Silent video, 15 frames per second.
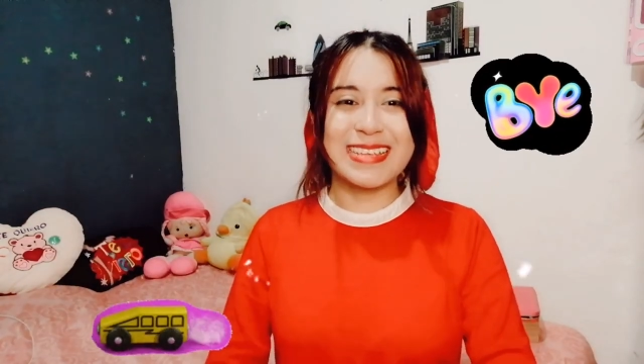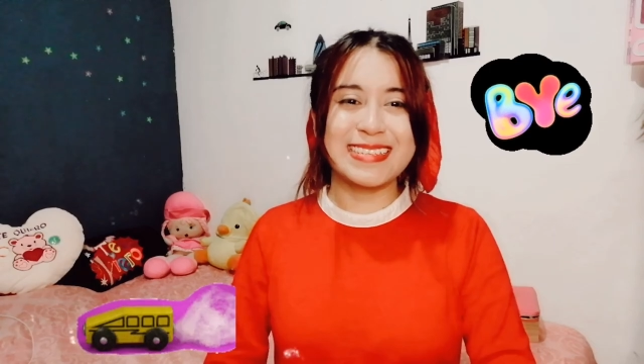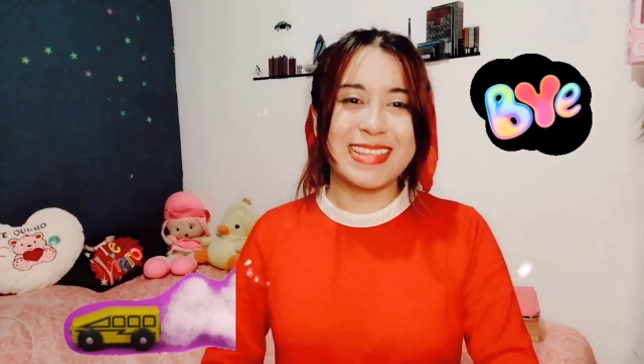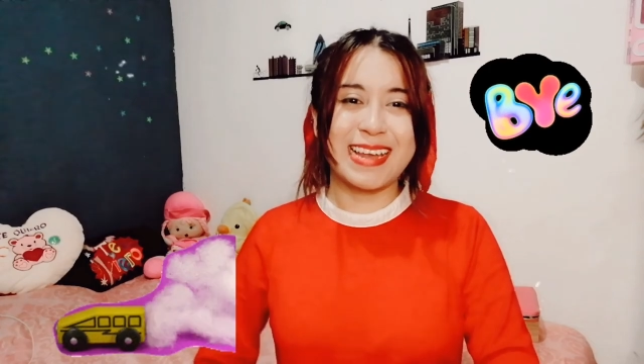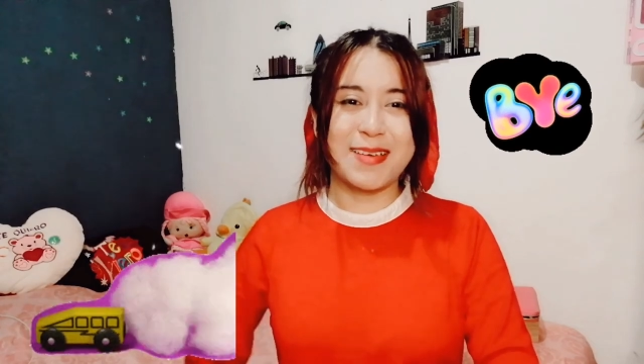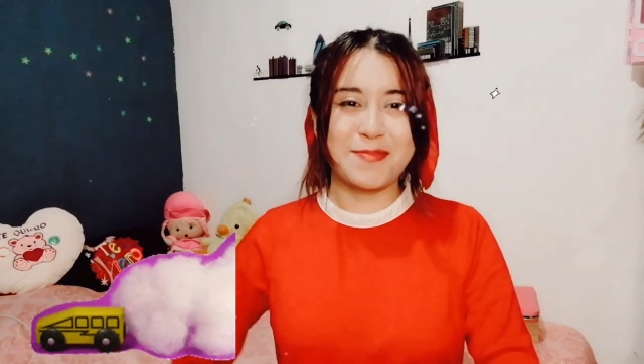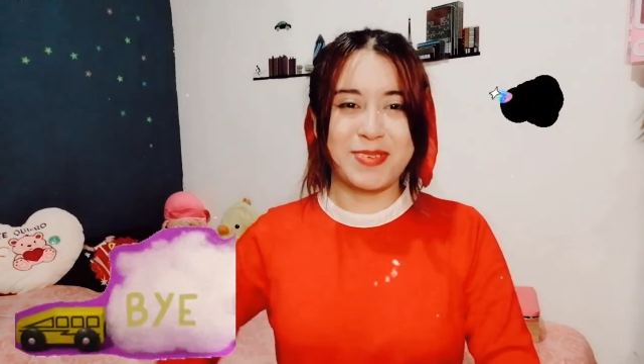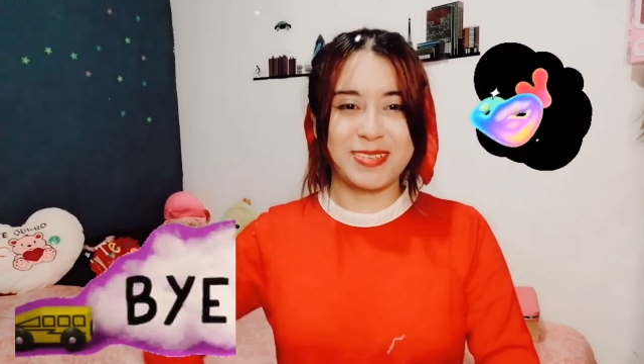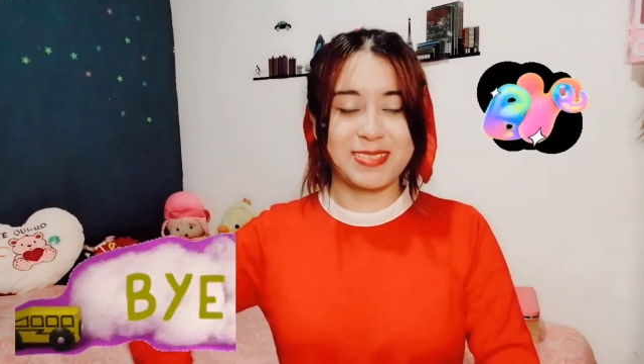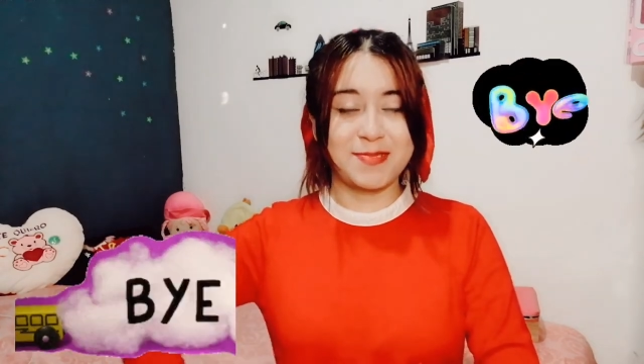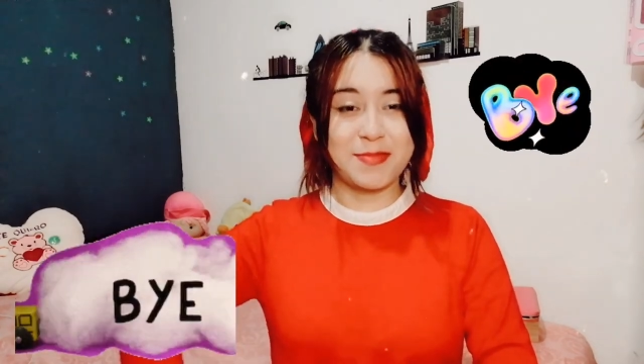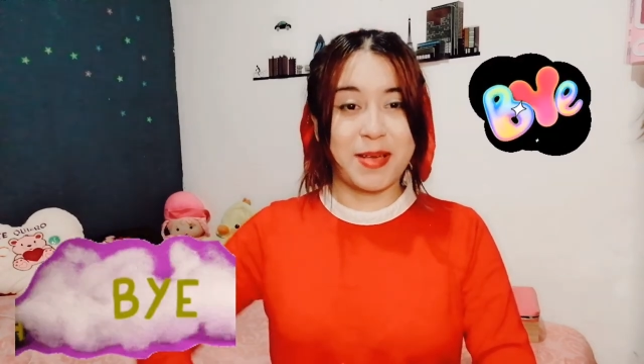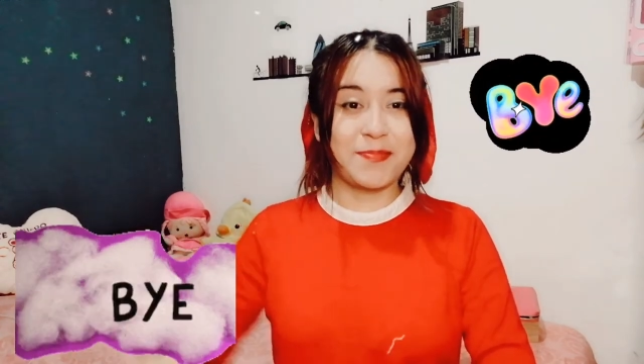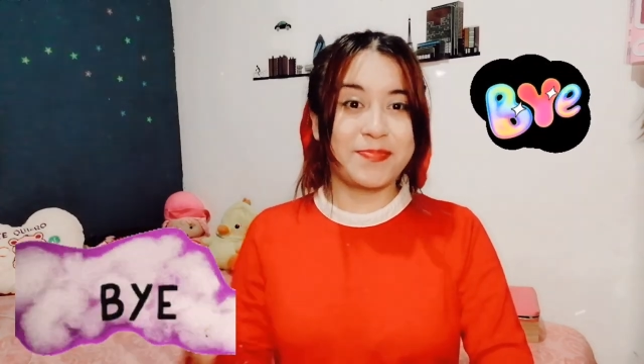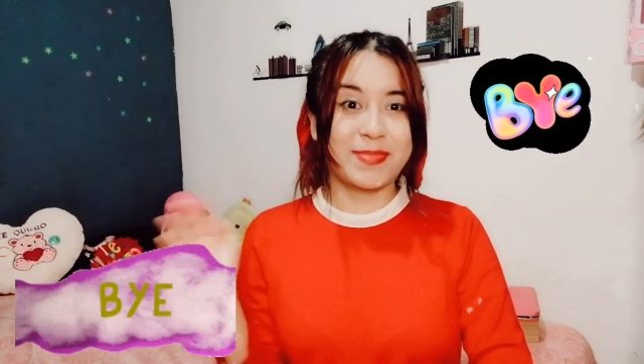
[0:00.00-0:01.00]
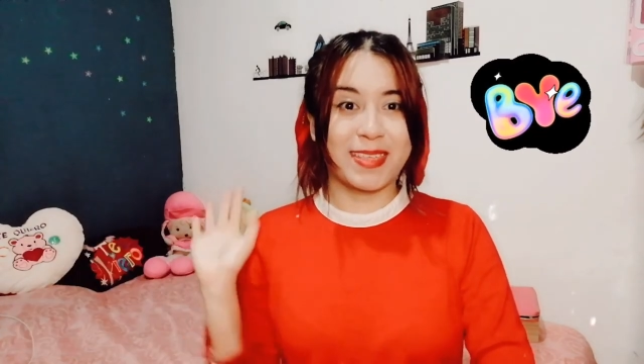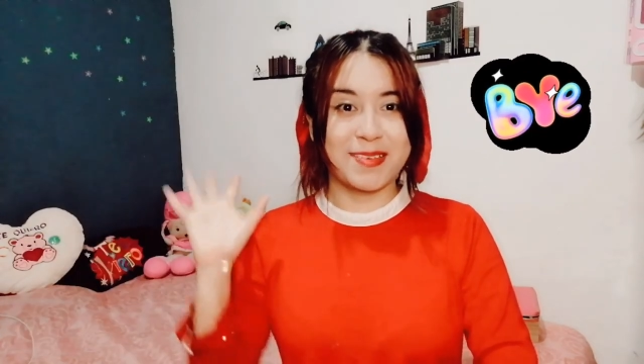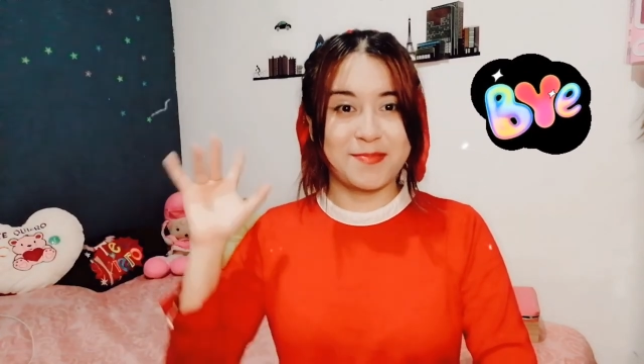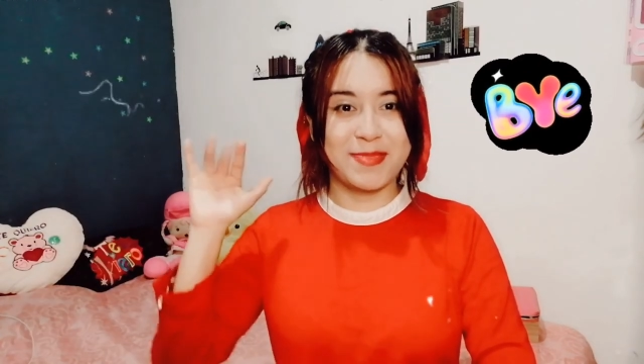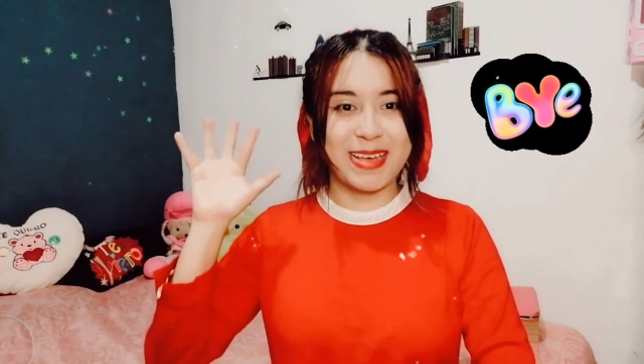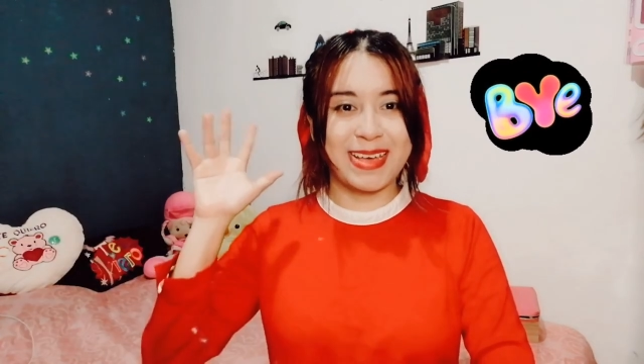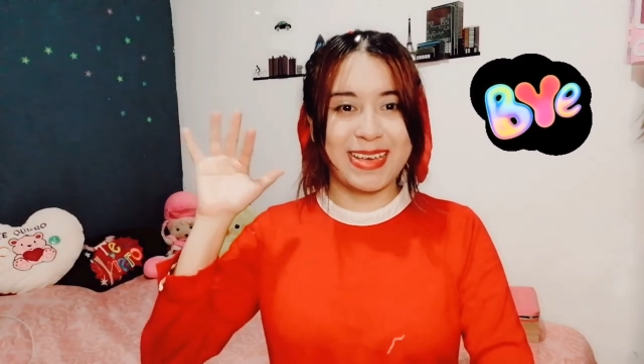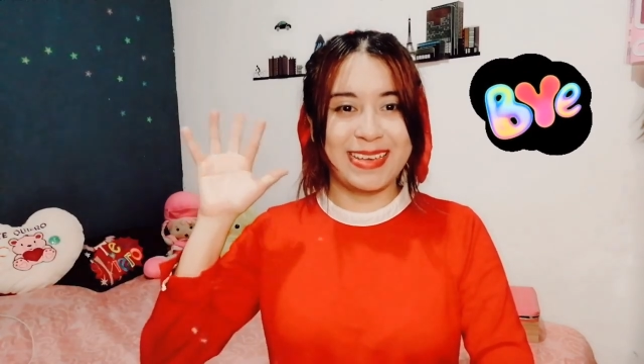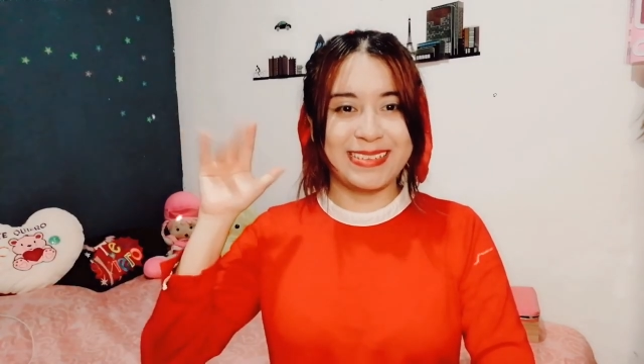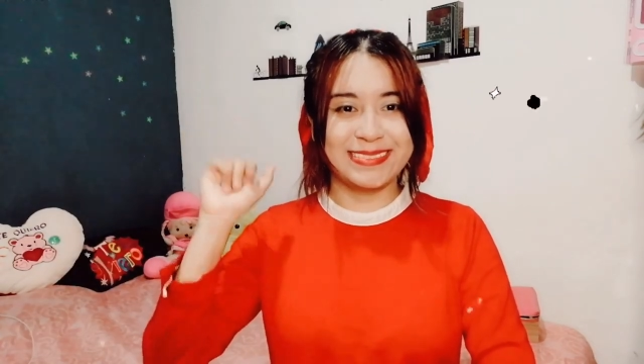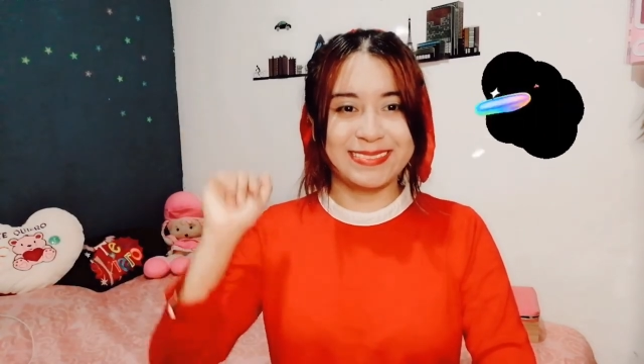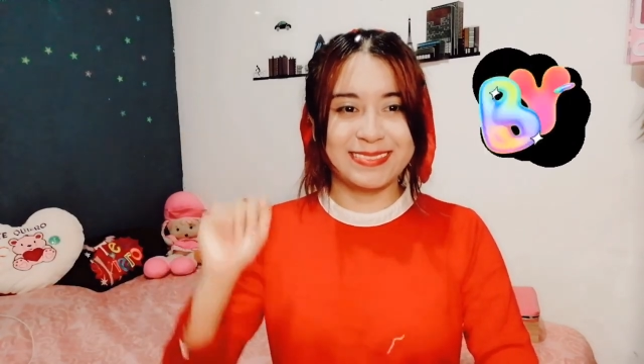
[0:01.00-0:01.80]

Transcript: hasta la próxima. Bye.